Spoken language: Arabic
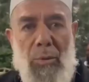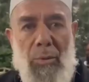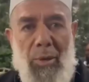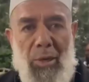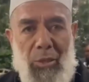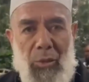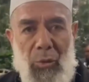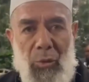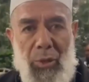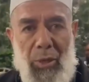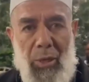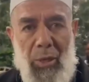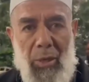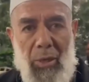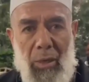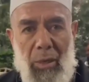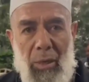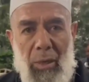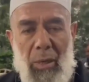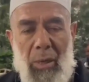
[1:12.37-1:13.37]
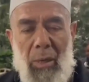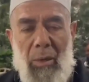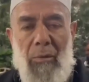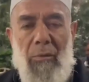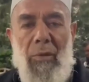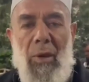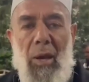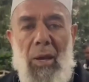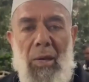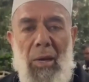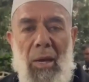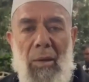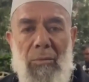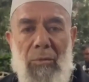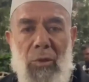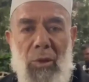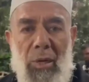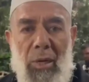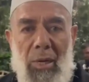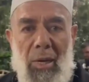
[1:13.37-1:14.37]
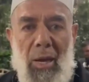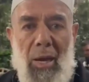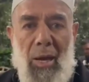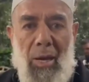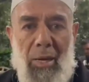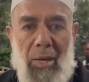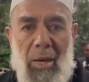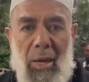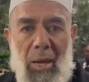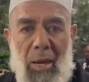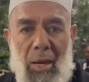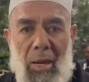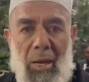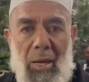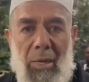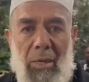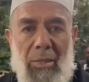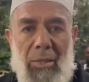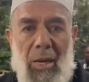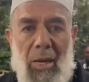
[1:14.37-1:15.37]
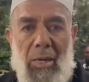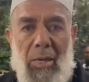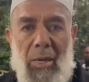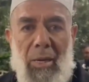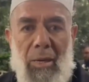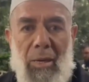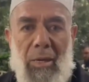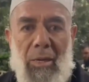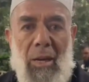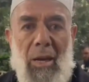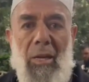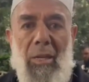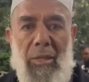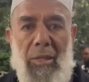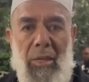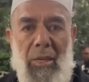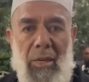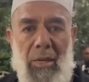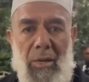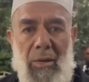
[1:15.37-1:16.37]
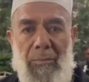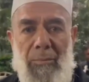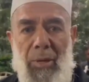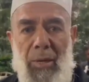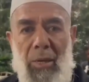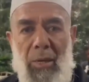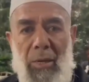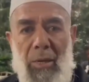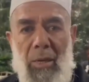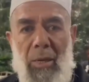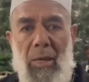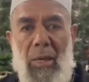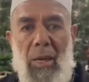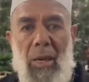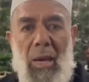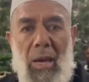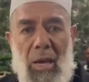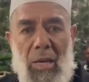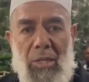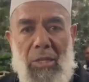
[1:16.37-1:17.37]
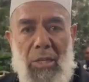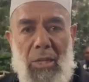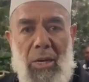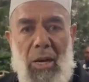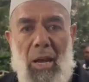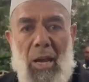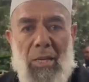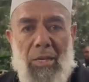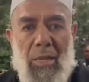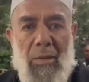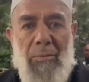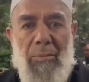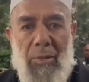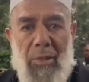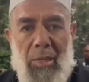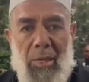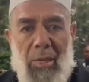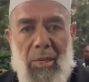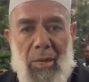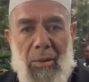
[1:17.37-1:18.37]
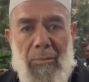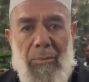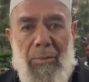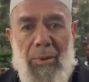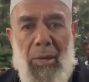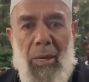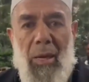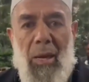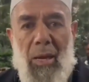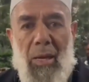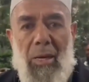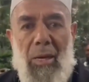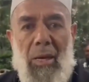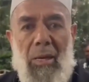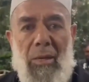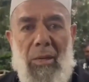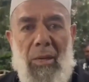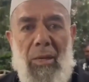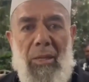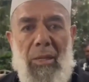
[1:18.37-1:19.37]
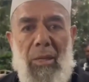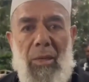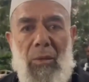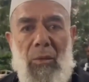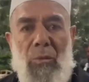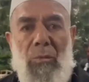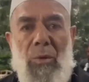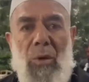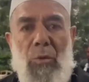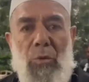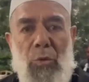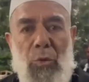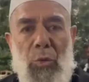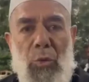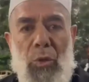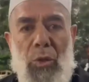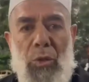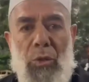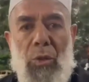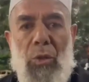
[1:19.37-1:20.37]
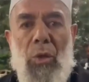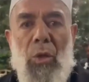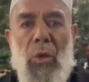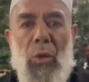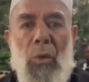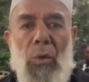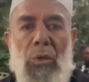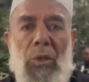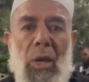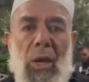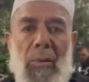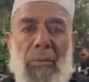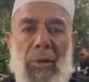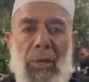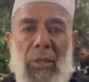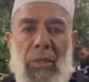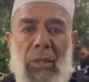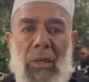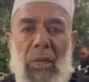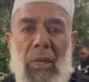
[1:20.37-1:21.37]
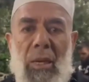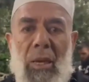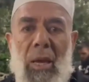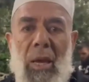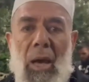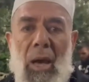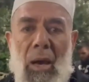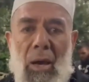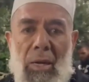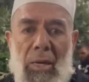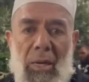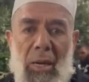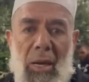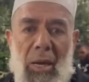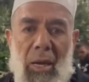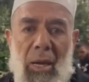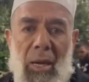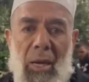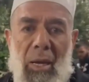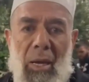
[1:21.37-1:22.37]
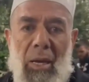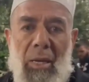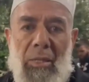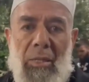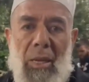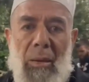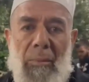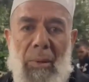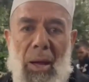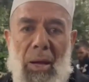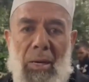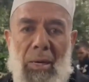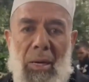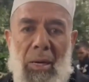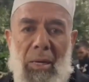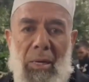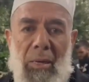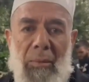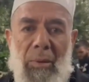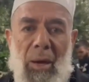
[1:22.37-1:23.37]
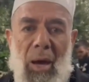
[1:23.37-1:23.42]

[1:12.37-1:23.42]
ببعدوني فالحمد لله أنا يعني راضي يا ربي إيش رسمت لي ربي أنا راضي وموجود وثابت هن إيه، طبعا هن